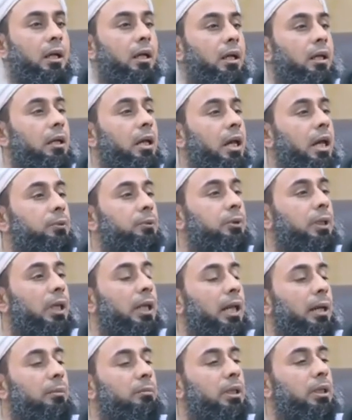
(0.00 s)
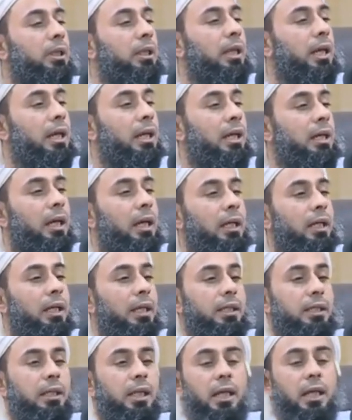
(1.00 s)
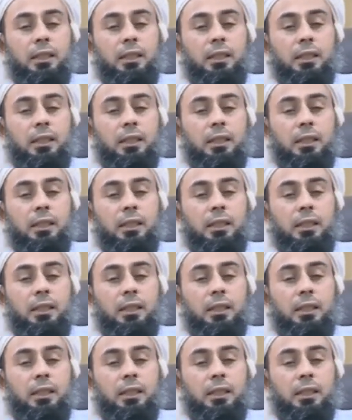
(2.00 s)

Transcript: قراءة كلام الله الذي لا